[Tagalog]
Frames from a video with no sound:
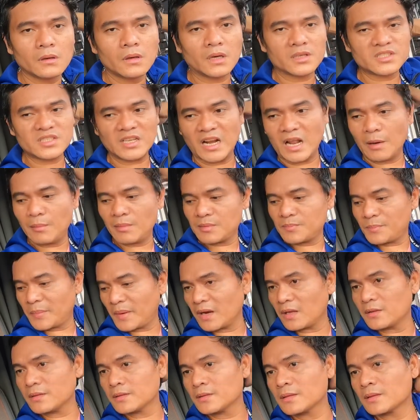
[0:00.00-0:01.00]
at salamat pa
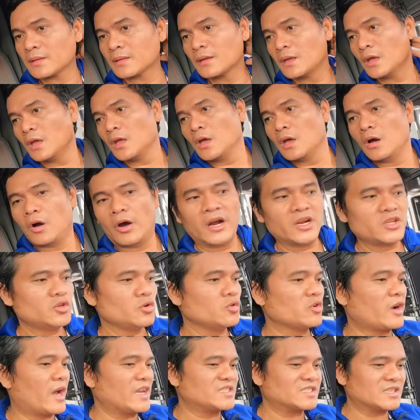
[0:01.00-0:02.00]
rin Alright
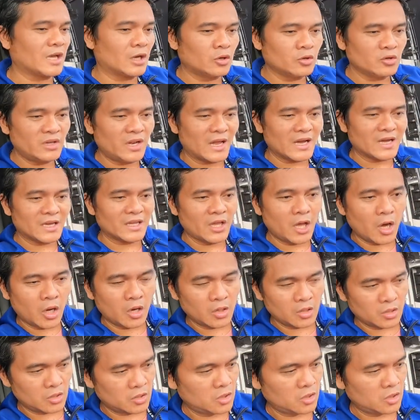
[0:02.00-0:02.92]
you guys, ganun lang ano.